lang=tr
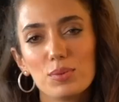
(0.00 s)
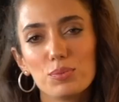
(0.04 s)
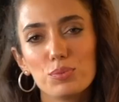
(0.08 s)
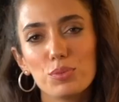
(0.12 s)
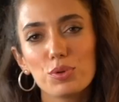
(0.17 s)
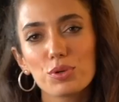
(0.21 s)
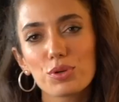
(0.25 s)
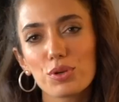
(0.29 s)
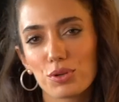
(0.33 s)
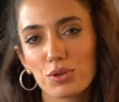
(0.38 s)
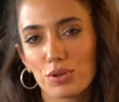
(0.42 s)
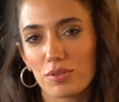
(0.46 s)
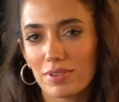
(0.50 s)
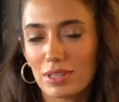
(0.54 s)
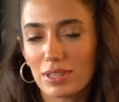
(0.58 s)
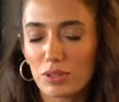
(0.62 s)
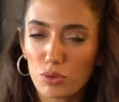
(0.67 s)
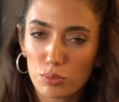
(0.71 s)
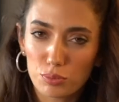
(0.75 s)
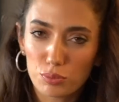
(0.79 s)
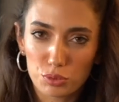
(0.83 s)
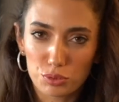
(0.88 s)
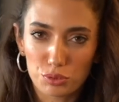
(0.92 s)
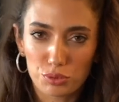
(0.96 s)
Bugünkü
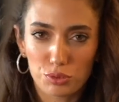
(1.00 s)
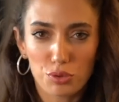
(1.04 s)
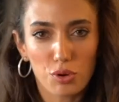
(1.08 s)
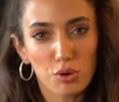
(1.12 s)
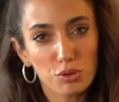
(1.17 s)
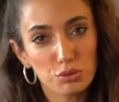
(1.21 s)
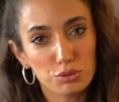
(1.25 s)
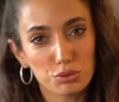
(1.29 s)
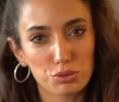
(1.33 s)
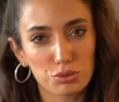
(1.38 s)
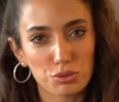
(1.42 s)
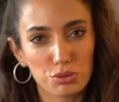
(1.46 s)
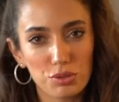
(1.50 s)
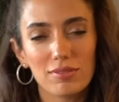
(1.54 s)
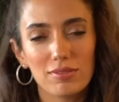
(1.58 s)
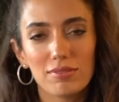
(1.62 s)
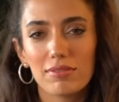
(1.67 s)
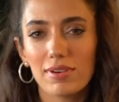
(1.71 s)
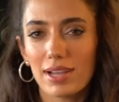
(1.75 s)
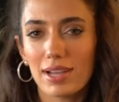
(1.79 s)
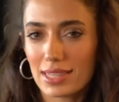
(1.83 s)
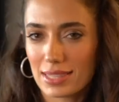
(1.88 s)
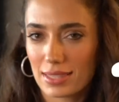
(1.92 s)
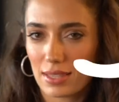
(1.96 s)
videomuzun konusu
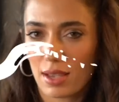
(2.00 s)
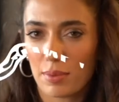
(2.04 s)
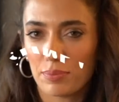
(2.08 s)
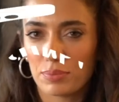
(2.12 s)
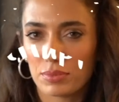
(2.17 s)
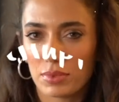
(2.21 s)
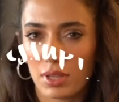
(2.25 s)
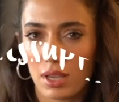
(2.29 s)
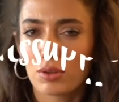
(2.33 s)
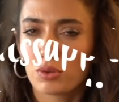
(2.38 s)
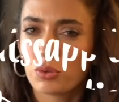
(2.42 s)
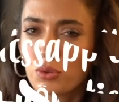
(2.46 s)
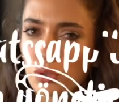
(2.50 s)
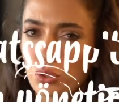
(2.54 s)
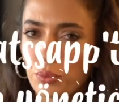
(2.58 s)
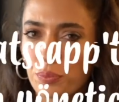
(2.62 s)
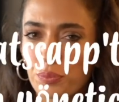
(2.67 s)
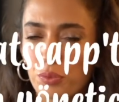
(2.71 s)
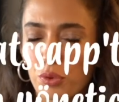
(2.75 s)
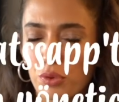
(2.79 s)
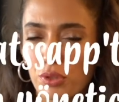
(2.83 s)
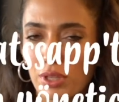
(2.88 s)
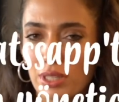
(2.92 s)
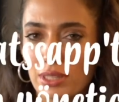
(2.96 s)
WhatsApp'ta
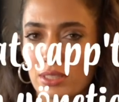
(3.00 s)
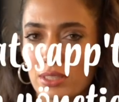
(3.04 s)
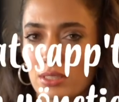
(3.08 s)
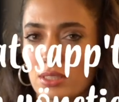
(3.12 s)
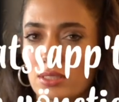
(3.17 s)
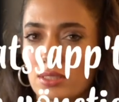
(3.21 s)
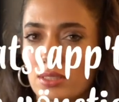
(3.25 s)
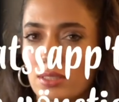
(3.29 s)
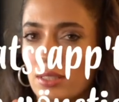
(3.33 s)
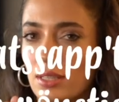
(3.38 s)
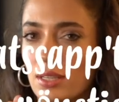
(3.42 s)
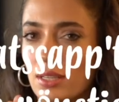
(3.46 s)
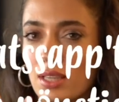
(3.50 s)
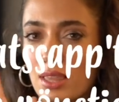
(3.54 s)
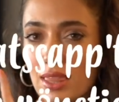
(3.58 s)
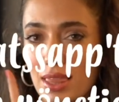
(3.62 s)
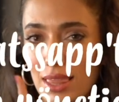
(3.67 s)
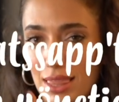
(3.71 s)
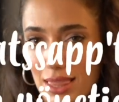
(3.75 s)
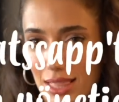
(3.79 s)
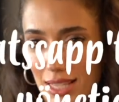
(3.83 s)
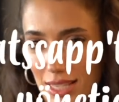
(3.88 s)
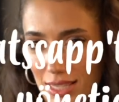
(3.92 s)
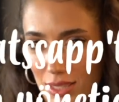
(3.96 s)
grup yöneticisi
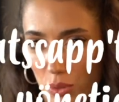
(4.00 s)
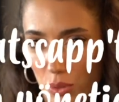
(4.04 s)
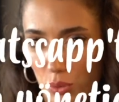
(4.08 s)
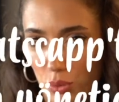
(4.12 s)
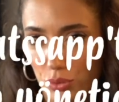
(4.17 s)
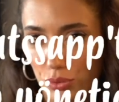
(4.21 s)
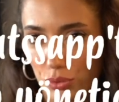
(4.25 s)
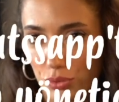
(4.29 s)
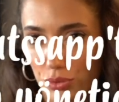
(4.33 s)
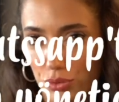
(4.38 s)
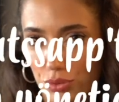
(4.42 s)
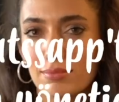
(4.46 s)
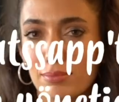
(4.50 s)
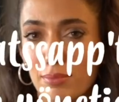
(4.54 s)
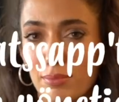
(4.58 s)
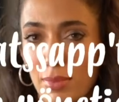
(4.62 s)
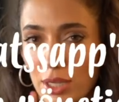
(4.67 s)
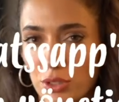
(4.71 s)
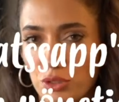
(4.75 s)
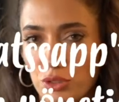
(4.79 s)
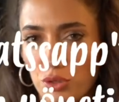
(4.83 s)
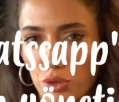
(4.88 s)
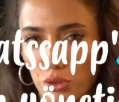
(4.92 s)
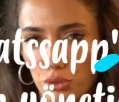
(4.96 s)
nasıl olunur?
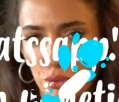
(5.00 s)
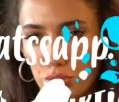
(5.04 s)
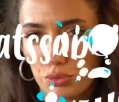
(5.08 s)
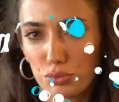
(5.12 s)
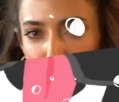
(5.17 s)
Başlıyoruz.